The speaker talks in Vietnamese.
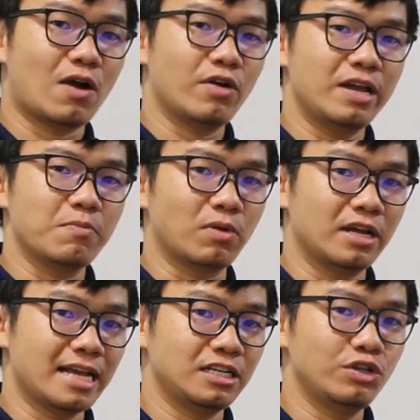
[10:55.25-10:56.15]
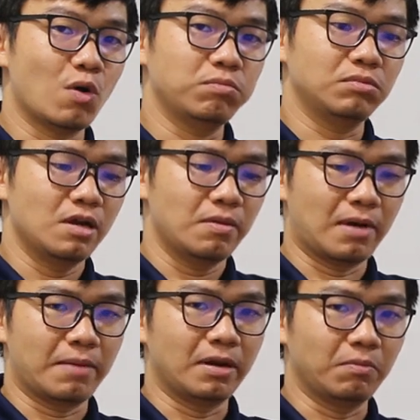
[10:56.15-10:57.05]
sau khi một thời gian sử dụng
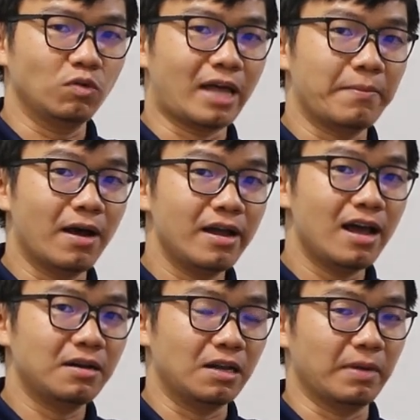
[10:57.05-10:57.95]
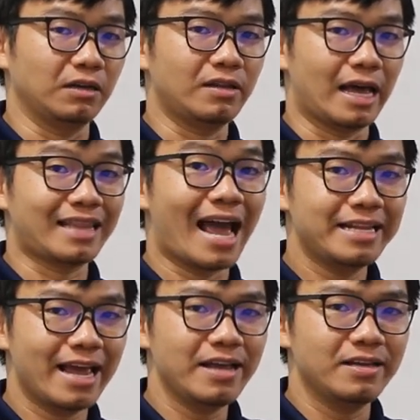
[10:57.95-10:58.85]
mà mình muốn thay mới á, là mình có thể
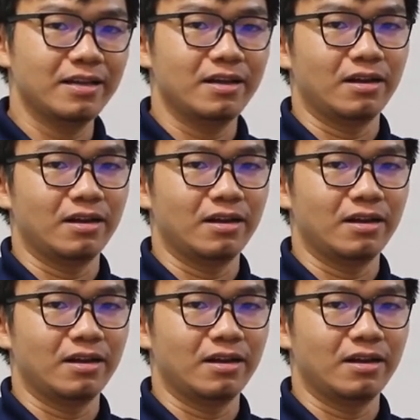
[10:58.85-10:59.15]
tái chế